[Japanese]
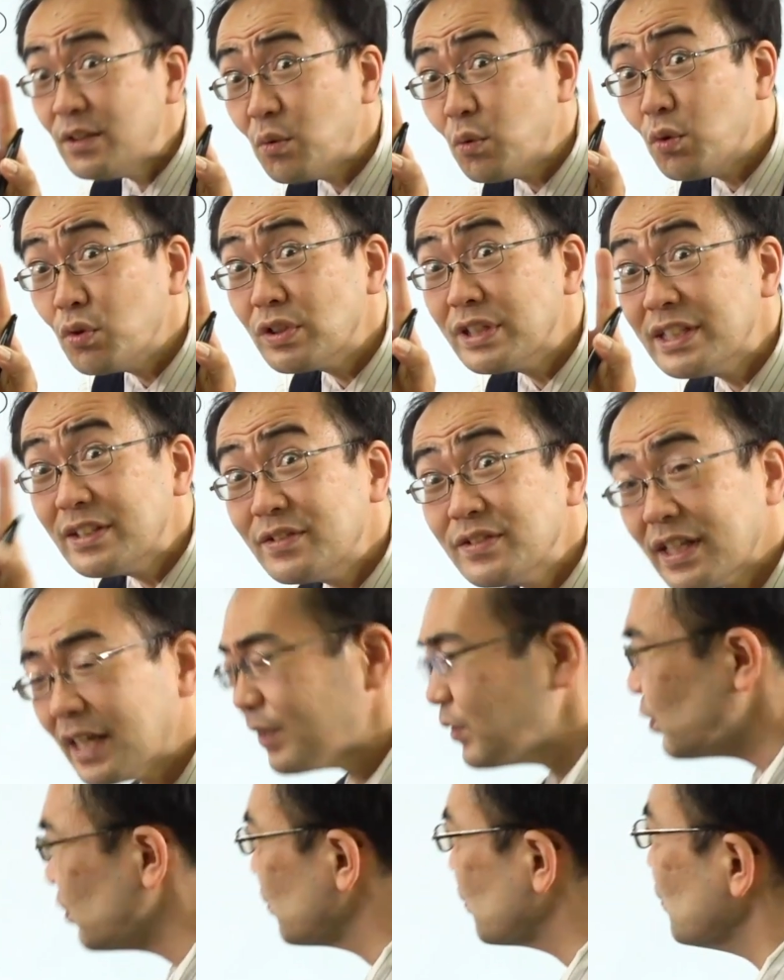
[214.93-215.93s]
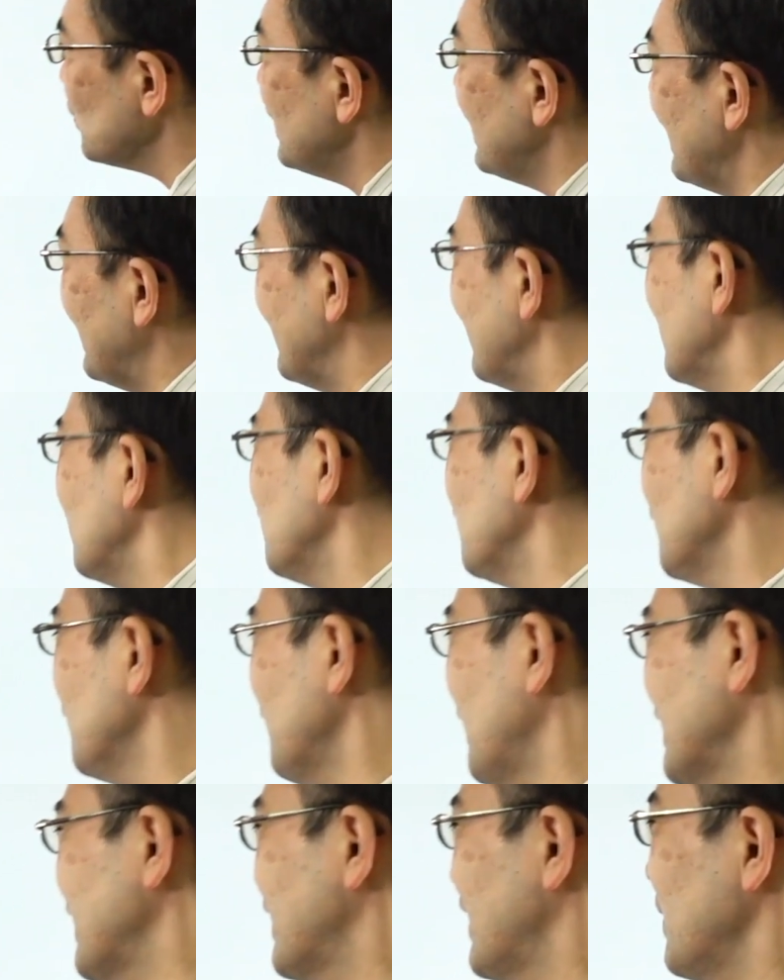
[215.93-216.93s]
大きくなるごとにエネルギー
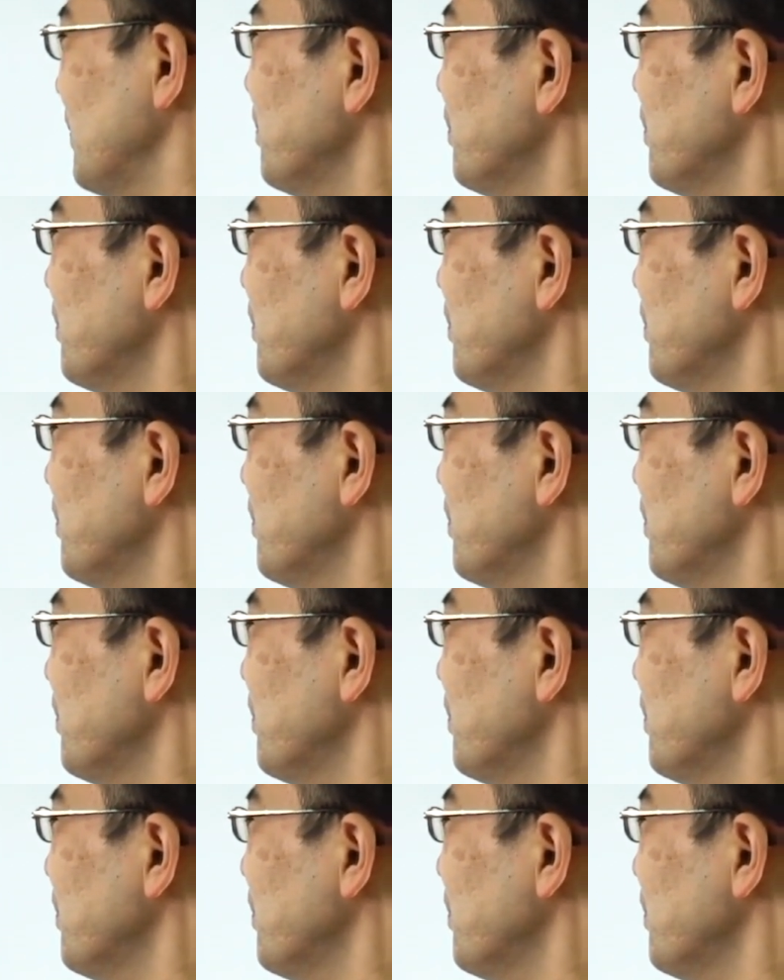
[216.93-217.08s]
は1000